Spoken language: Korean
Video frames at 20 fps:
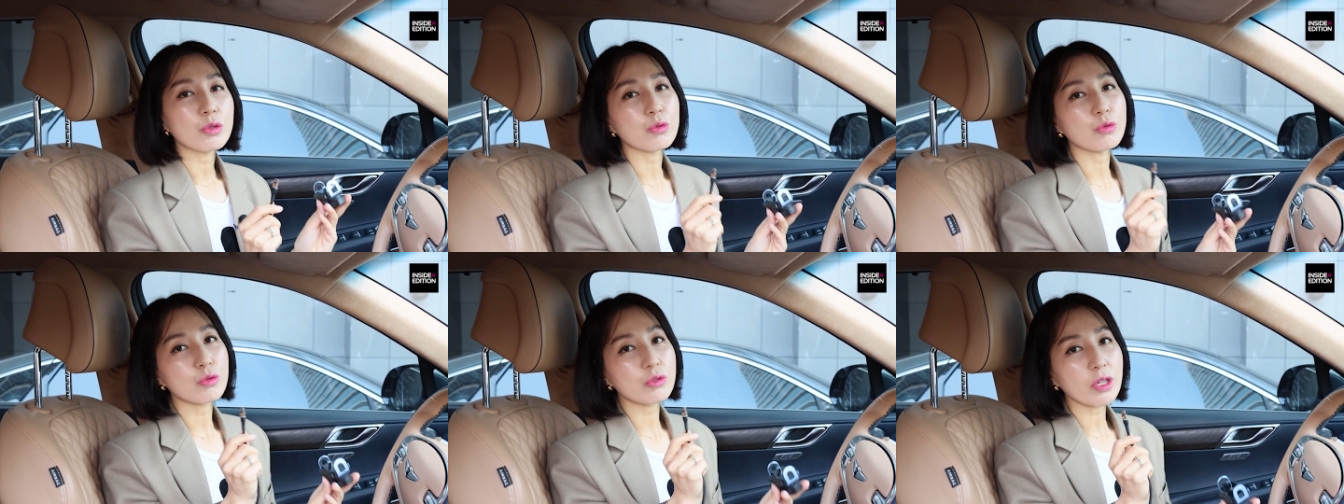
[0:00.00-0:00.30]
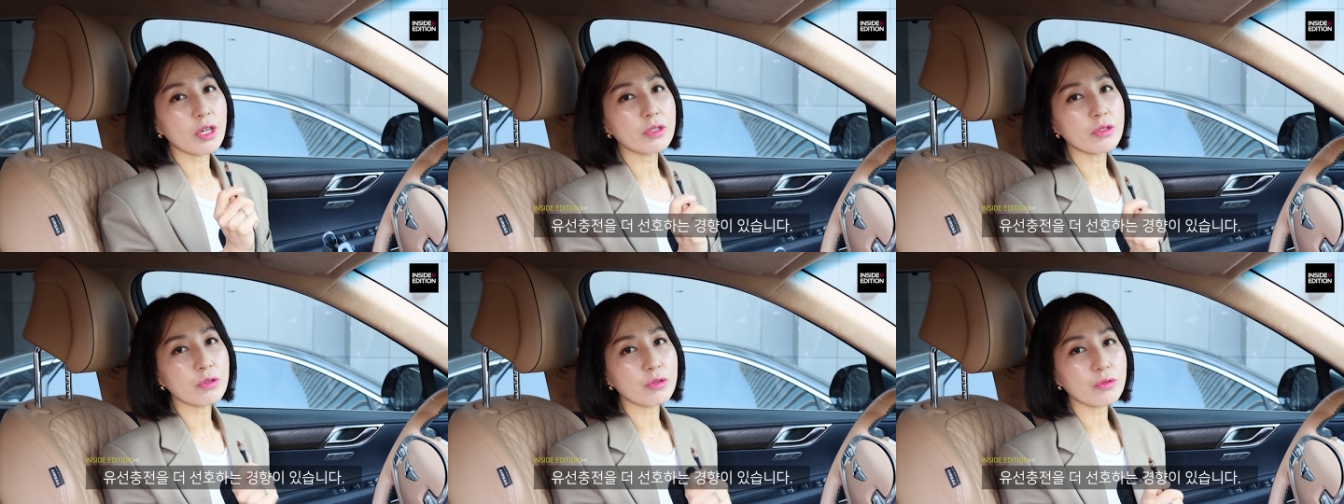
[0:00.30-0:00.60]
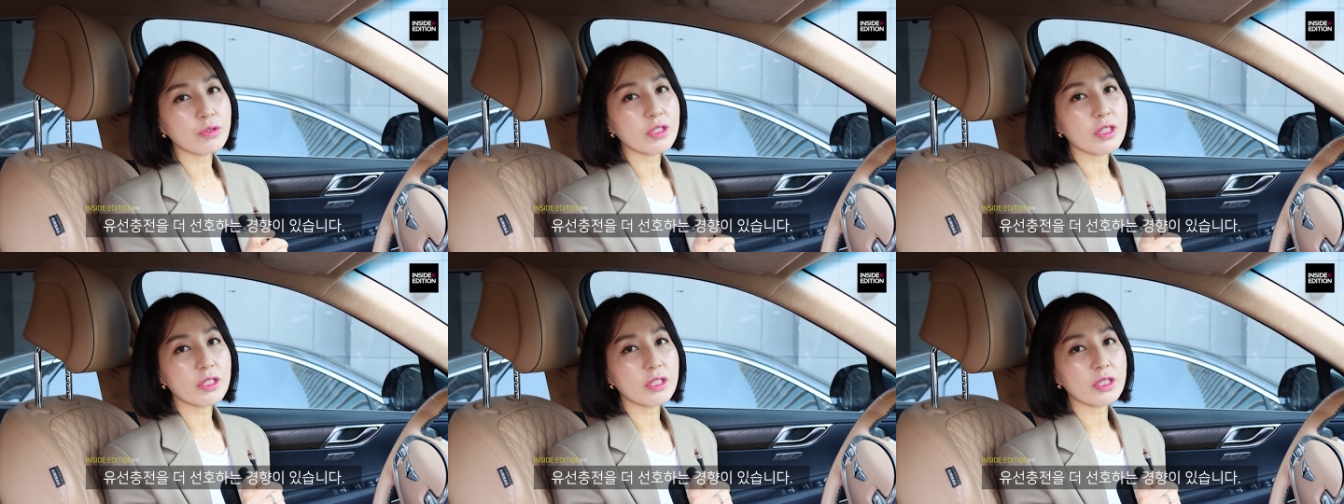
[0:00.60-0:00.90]
유선
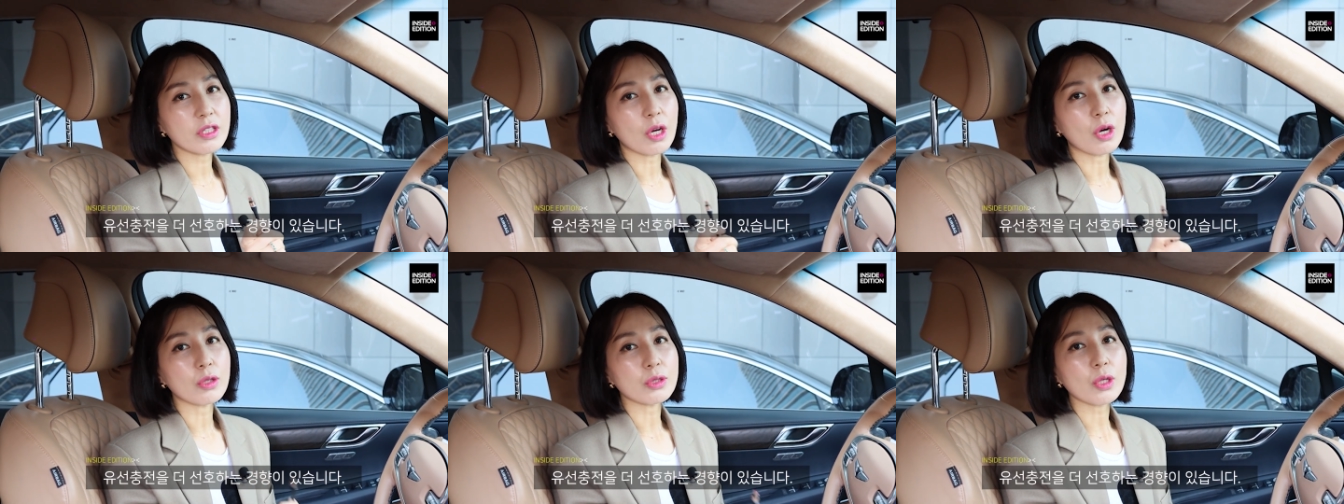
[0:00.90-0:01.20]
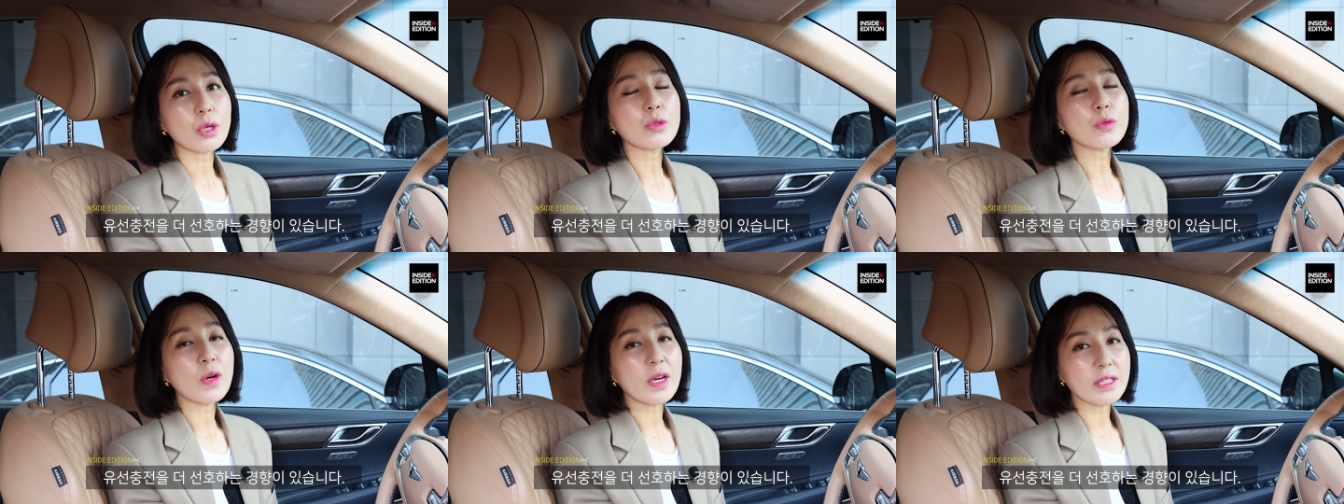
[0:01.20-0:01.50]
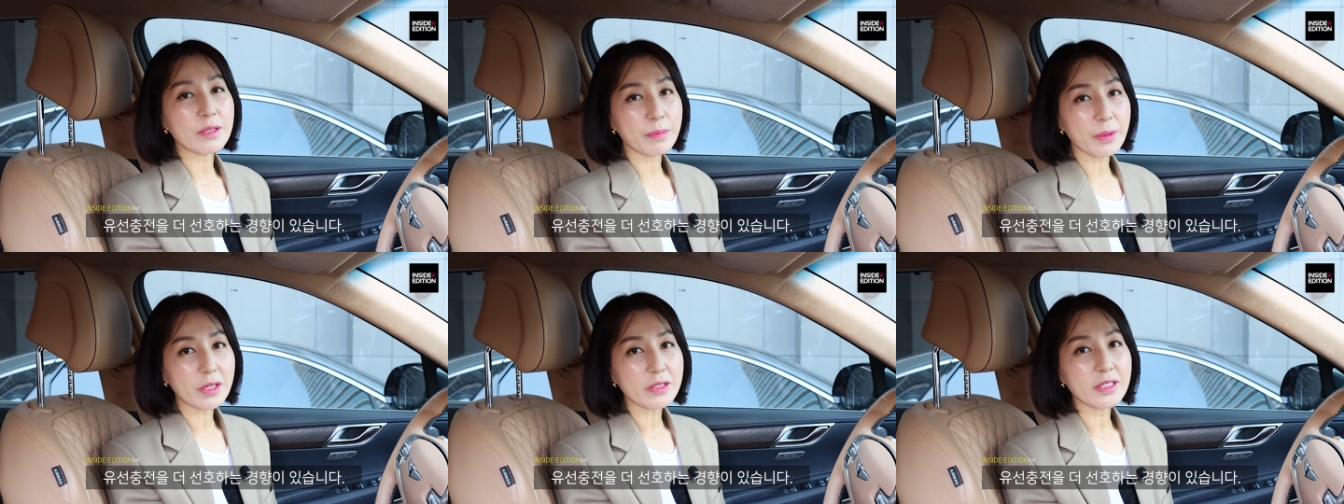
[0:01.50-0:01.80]
충전을 더
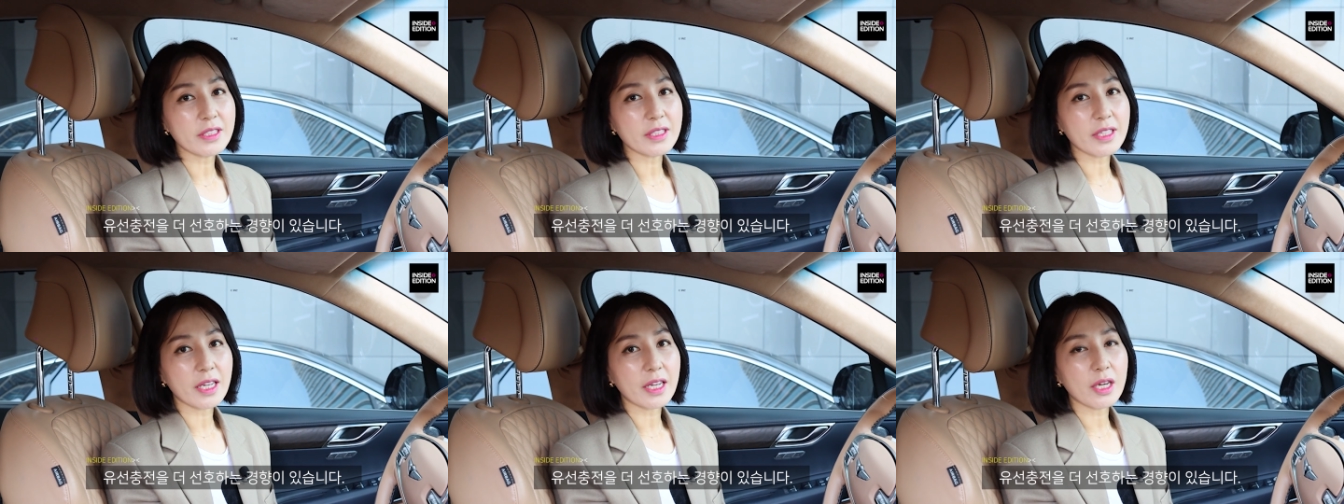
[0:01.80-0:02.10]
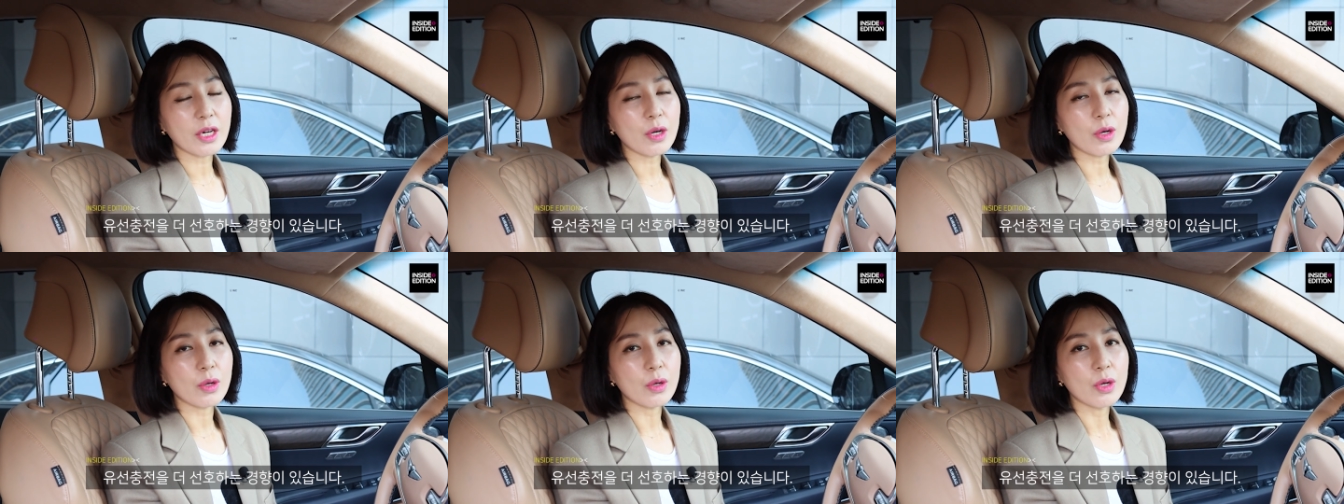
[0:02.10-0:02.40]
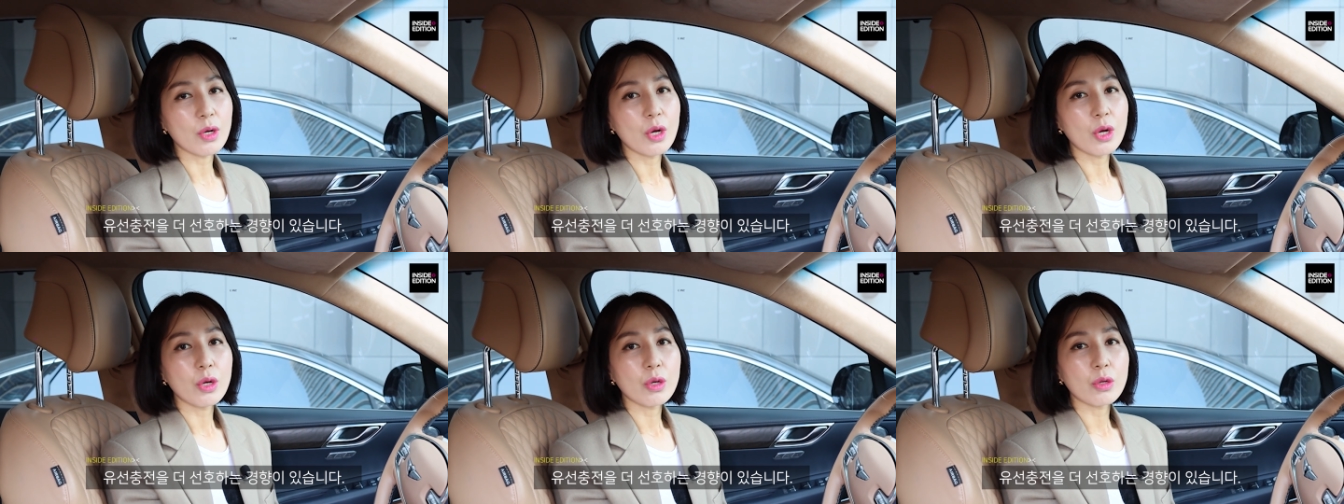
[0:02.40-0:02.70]
선호하는 편인데요.